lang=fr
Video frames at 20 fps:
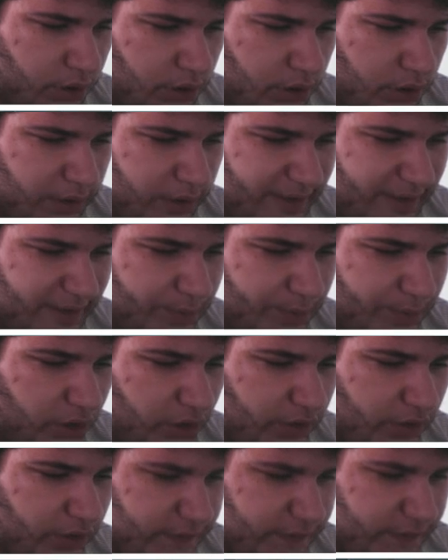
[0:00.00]
Report,
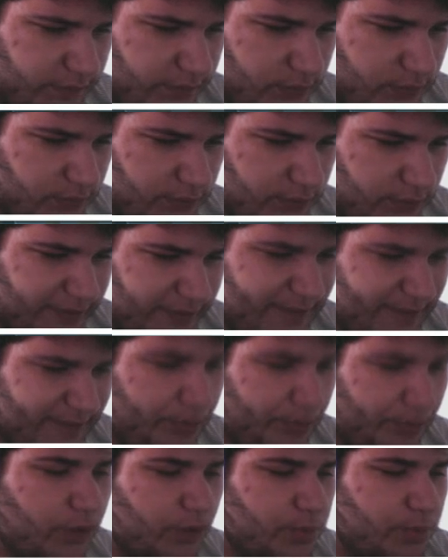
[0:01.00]

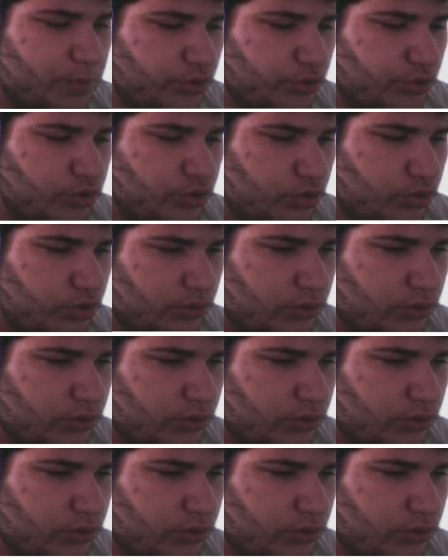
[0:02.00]
report pour nul.